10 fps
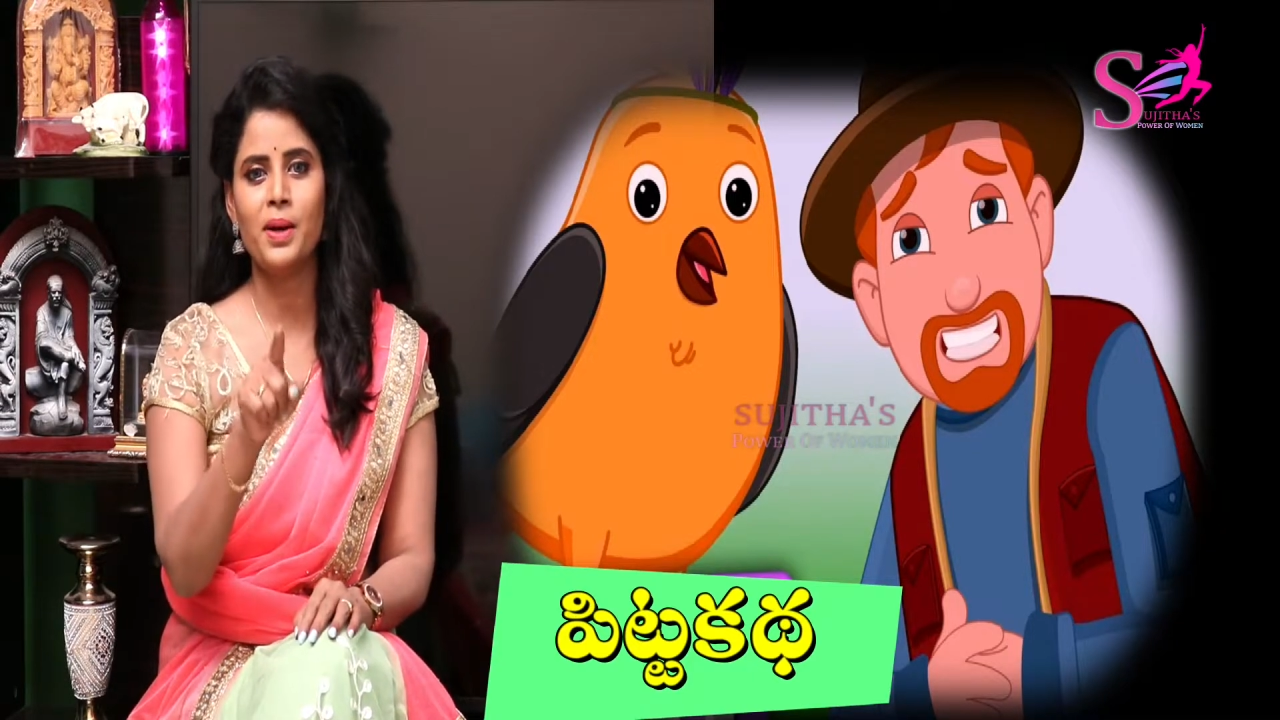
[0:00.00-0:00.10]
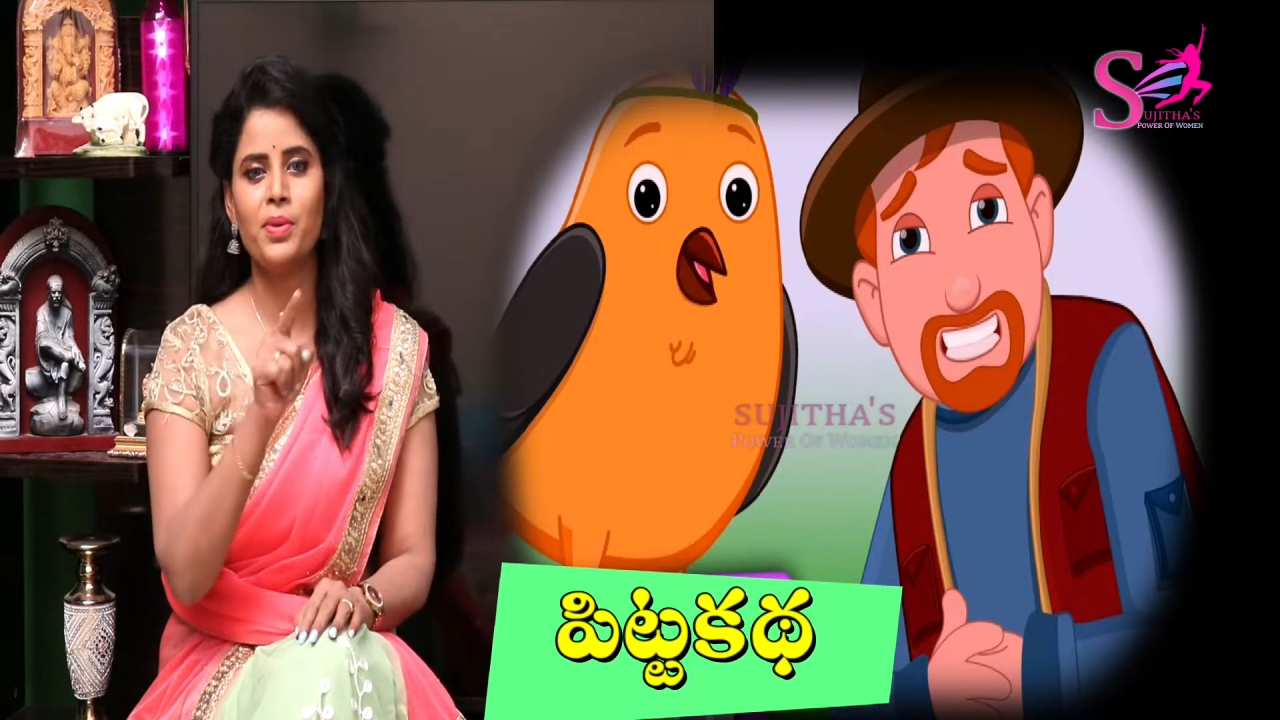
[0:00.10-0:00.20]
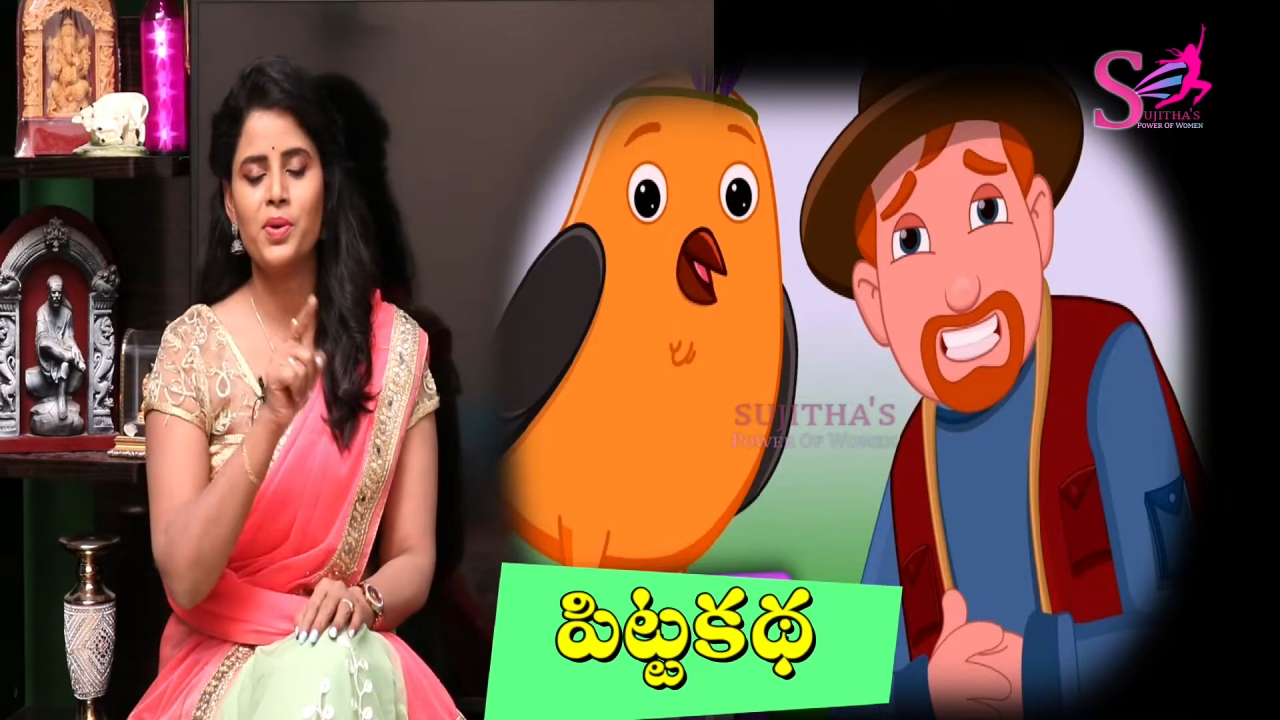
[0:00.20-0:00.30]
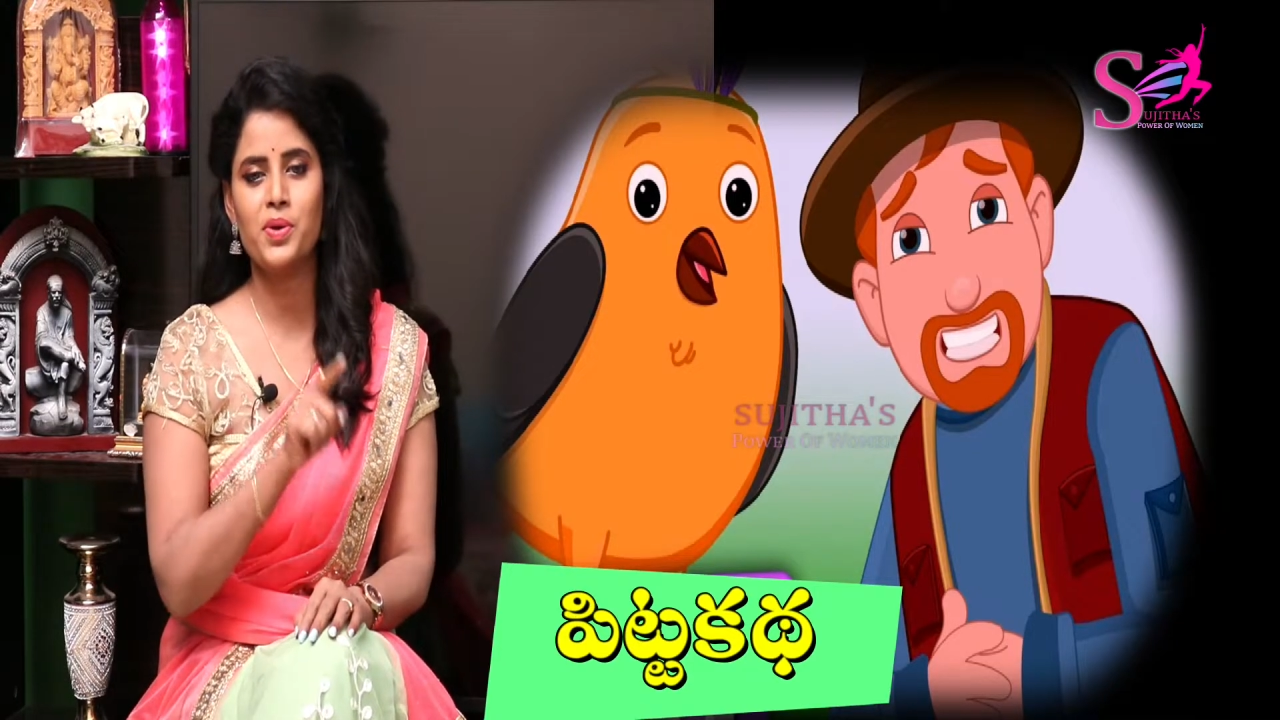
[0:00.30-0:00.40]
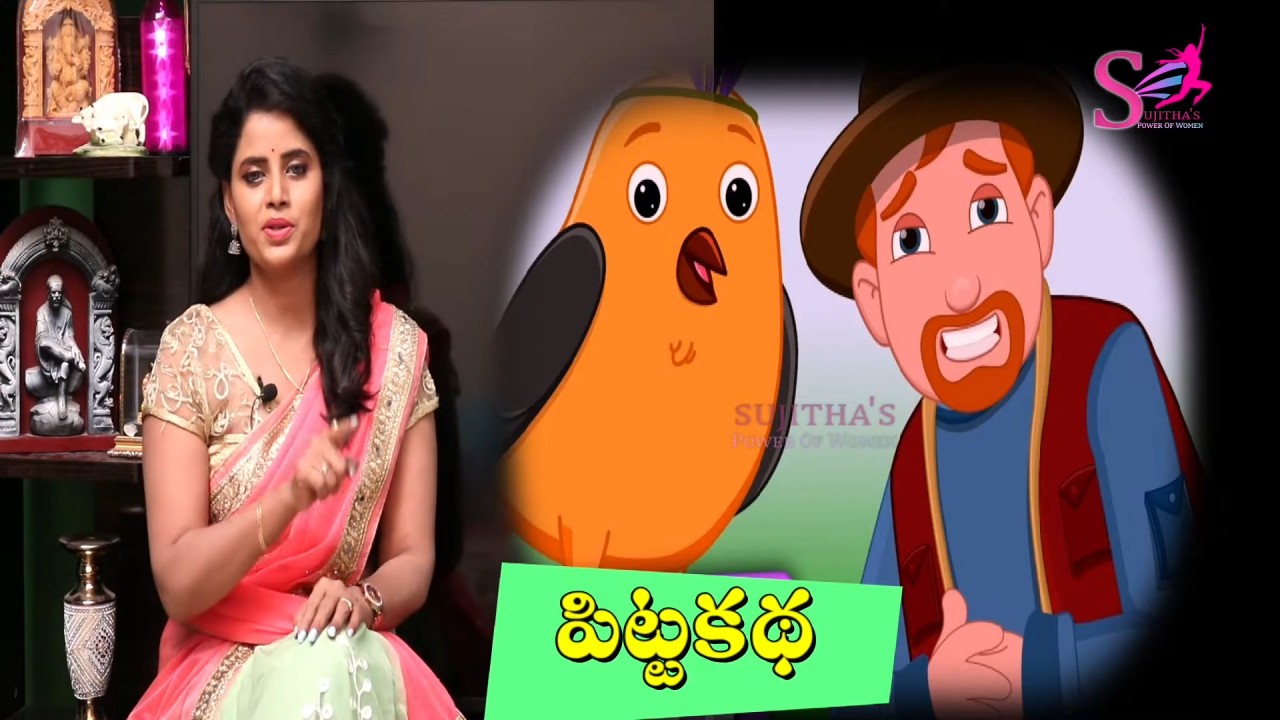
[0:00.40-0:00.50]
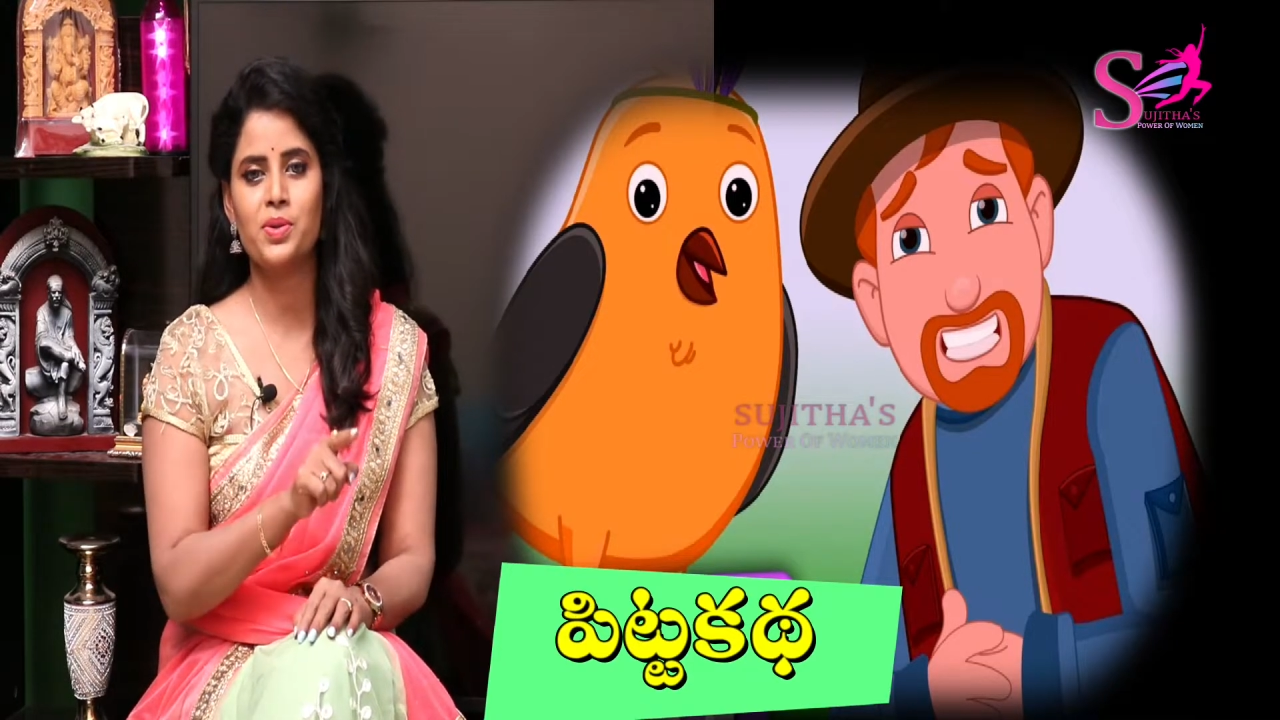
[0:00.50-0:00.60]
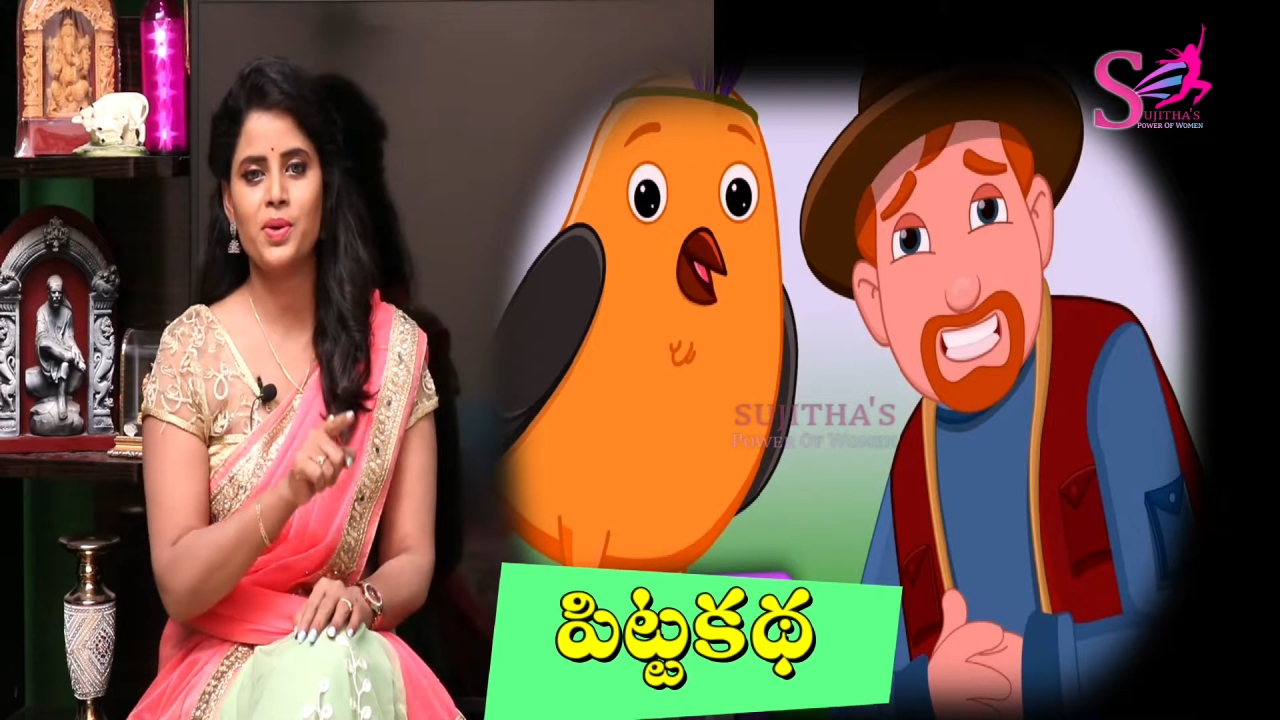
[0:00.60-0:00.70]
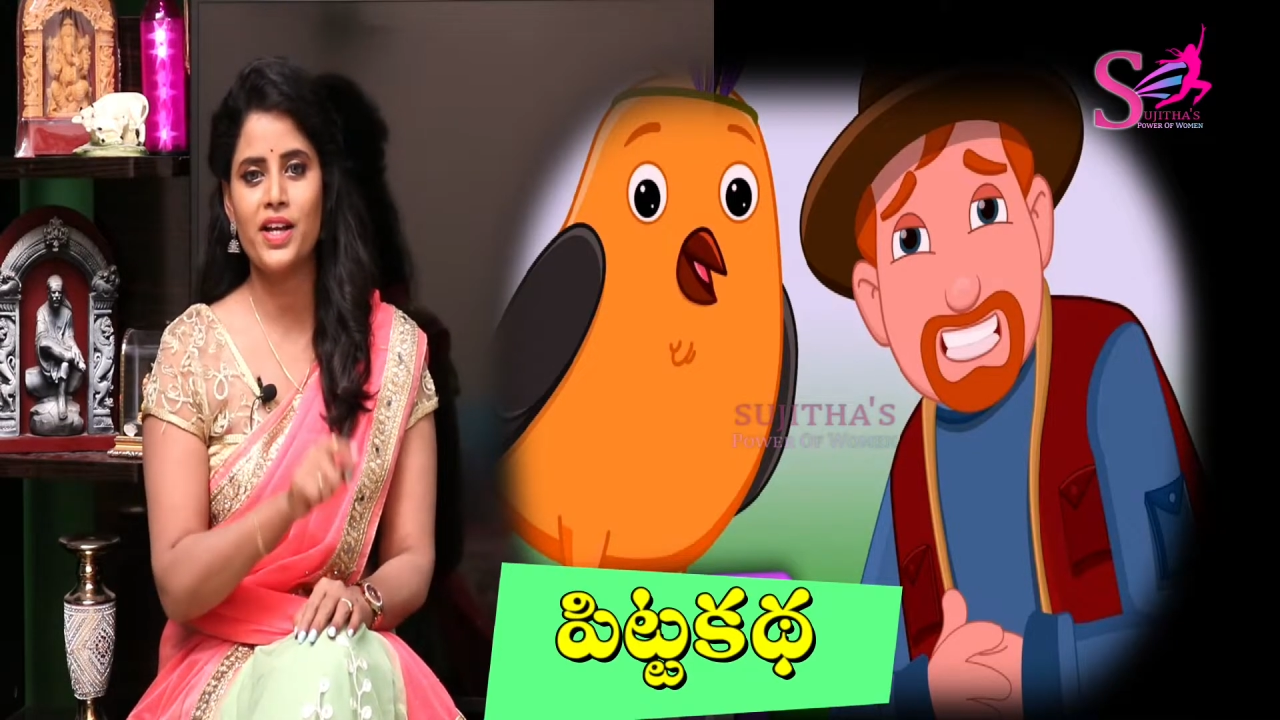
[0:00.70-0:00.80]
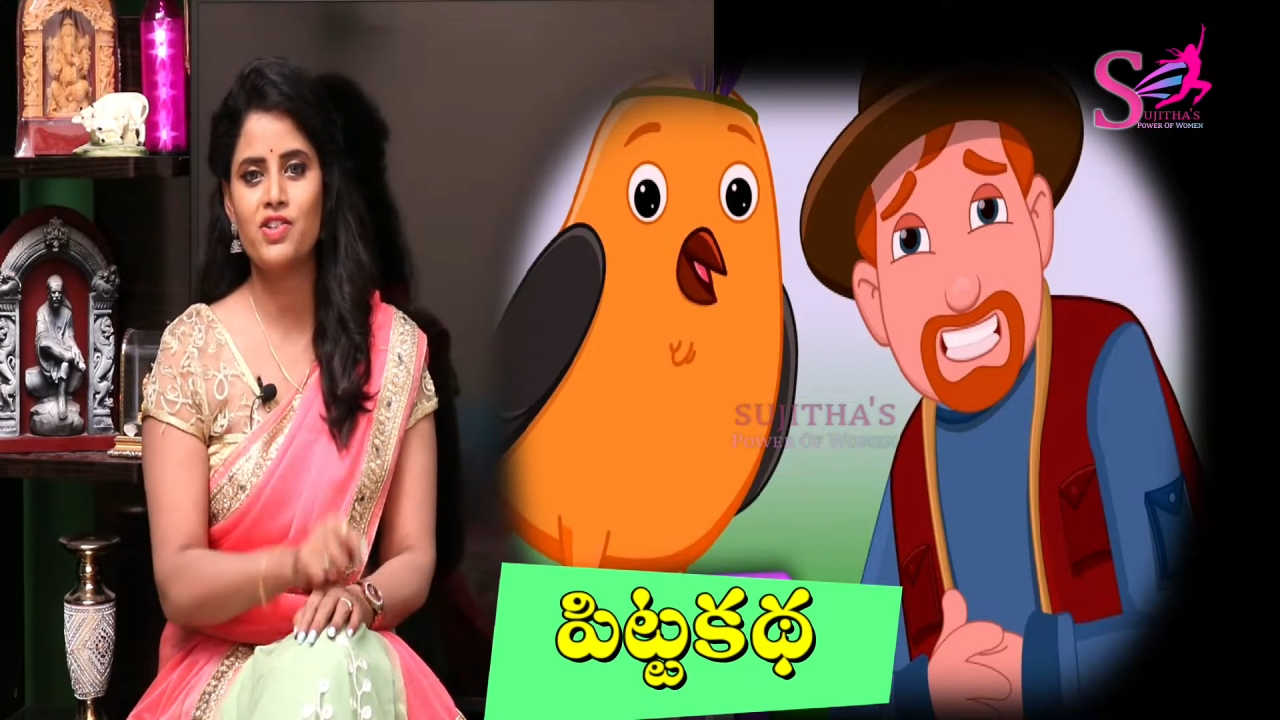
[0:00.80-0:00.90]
నమ్మకూడదు